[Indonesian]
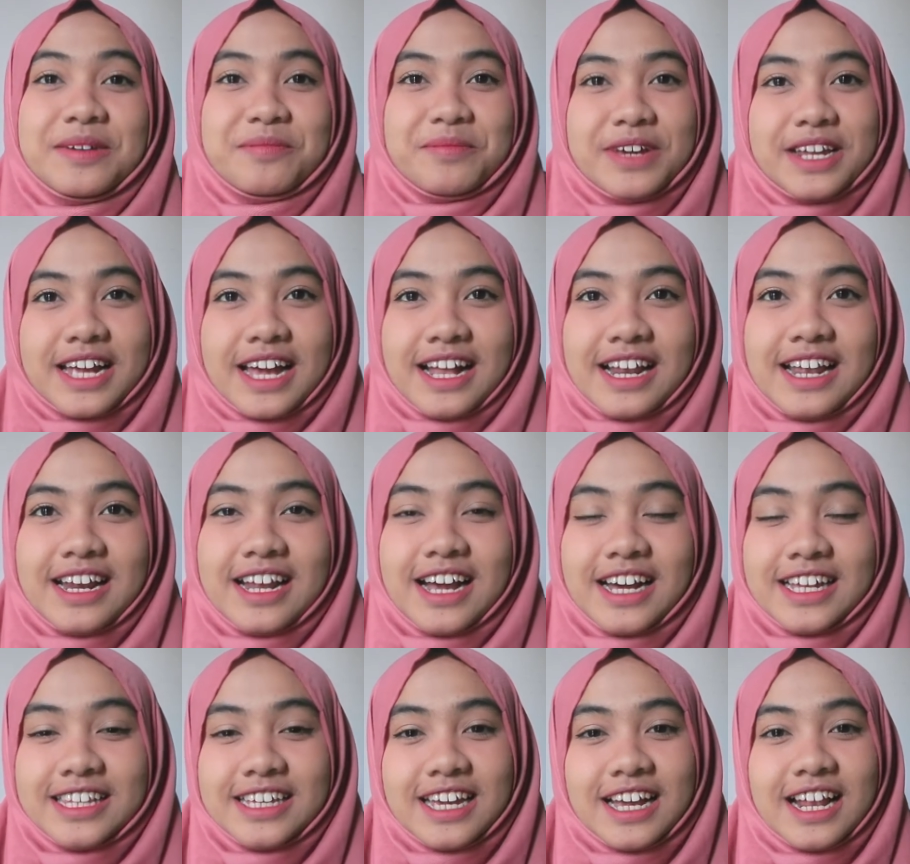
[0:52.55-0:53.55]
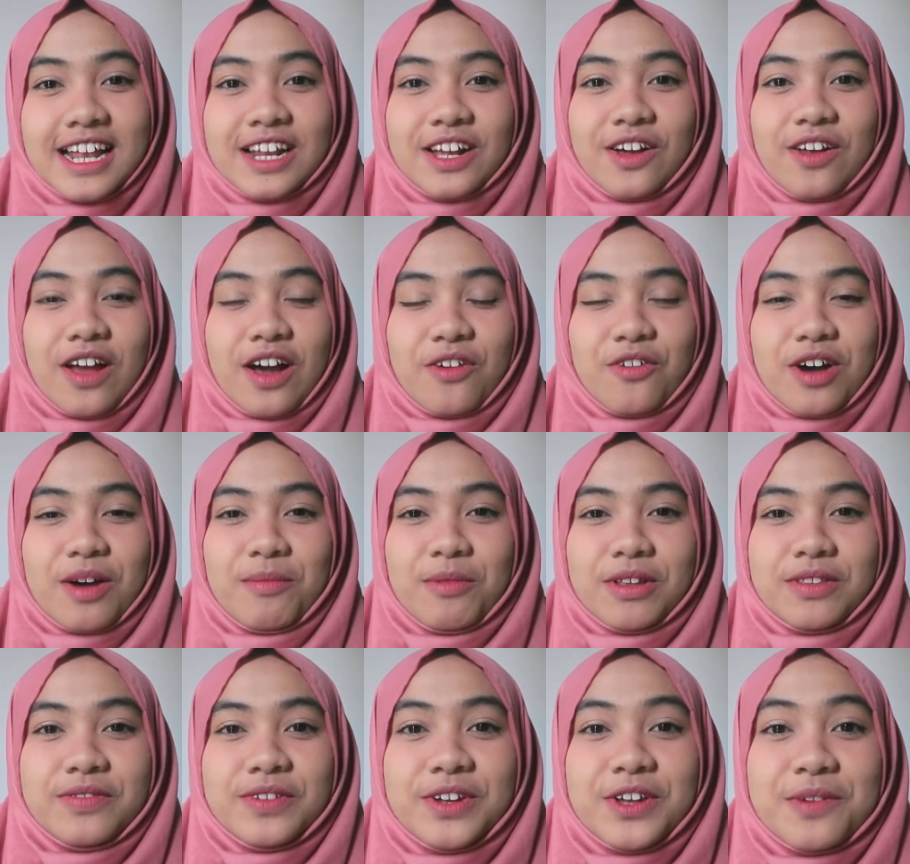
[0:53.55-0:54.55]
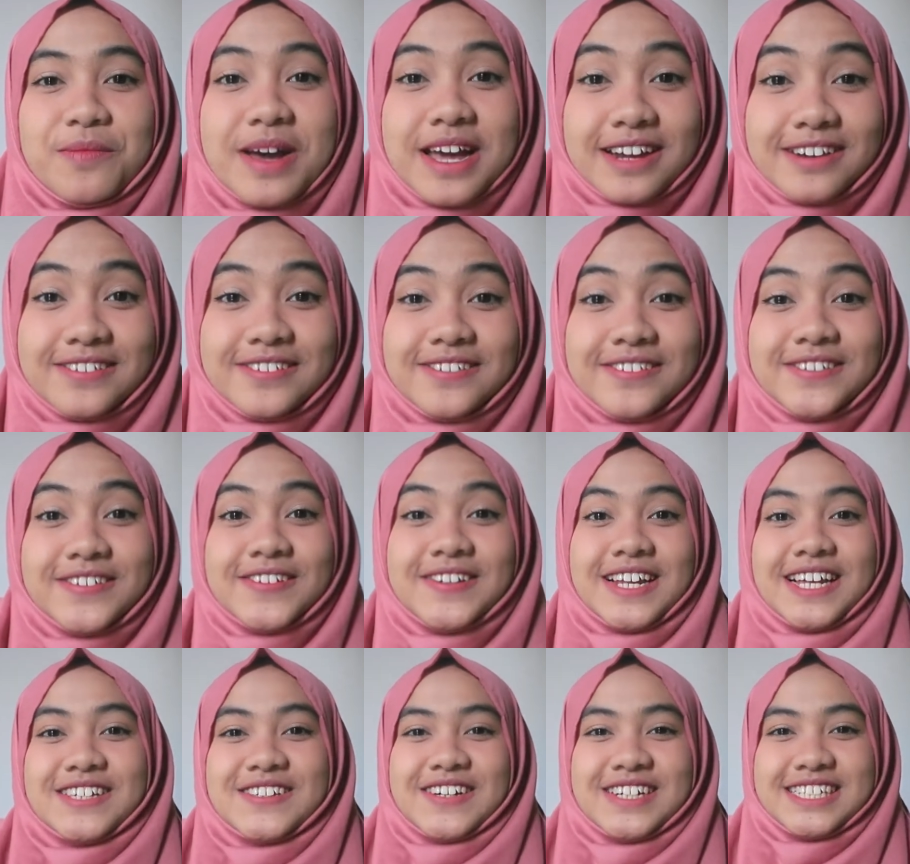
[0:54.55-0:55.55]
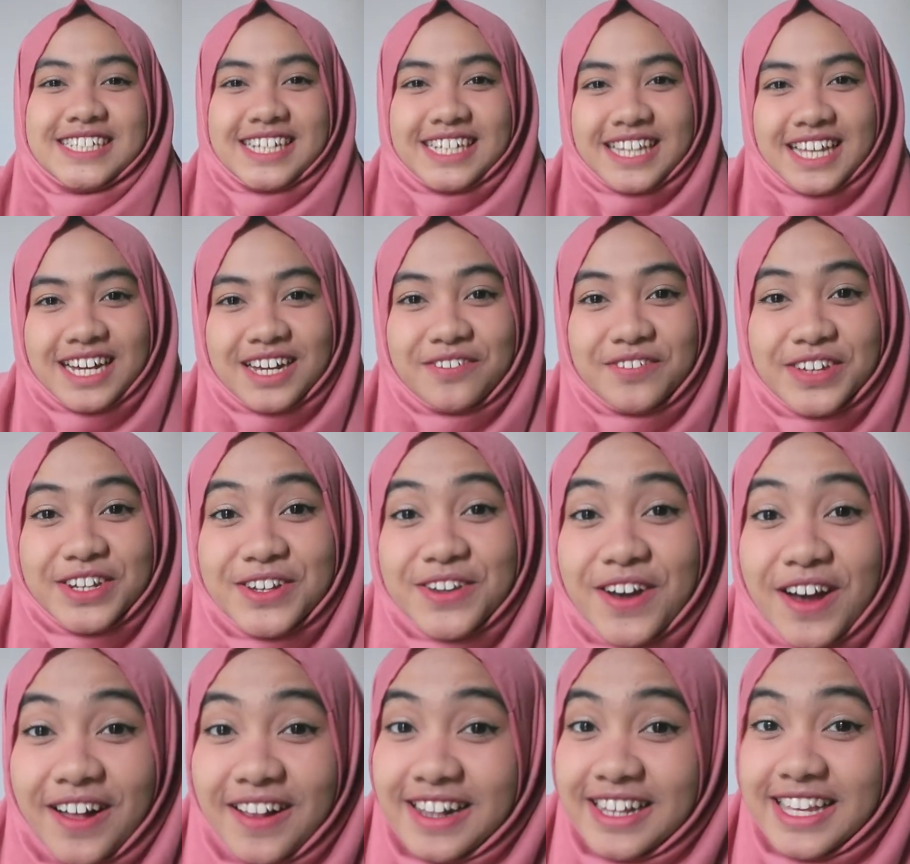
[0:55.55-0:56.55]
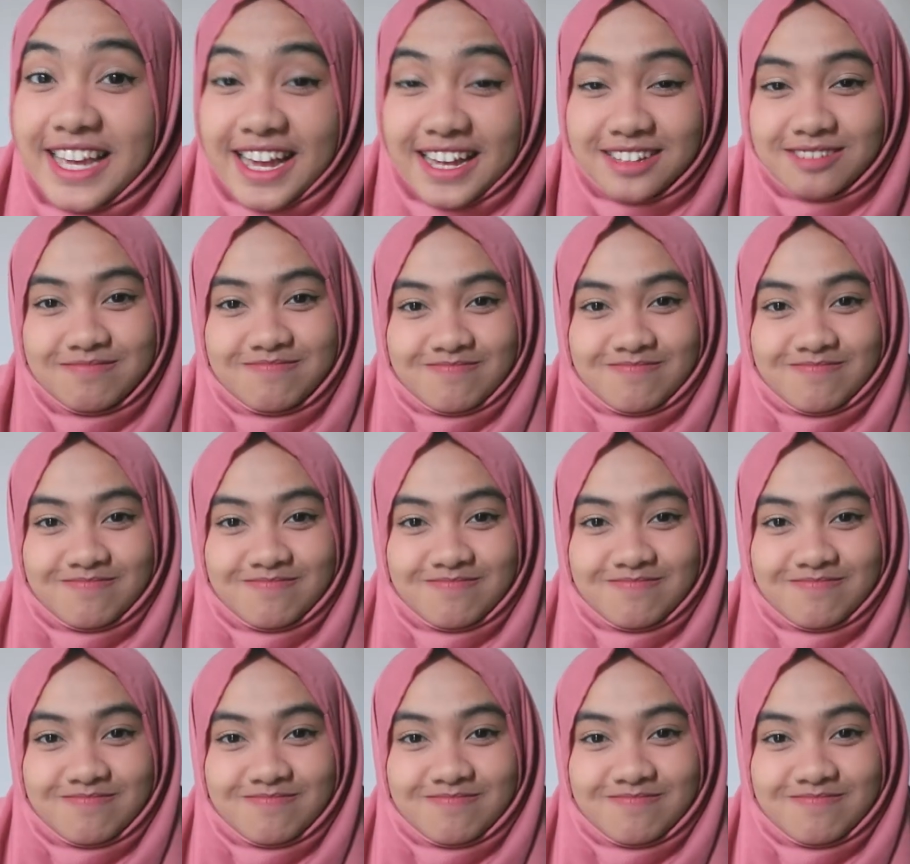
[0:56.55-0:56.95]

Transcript: biar kalian gak ketinggalan kalau aku upload video baru langsung aja kita ke video haulnya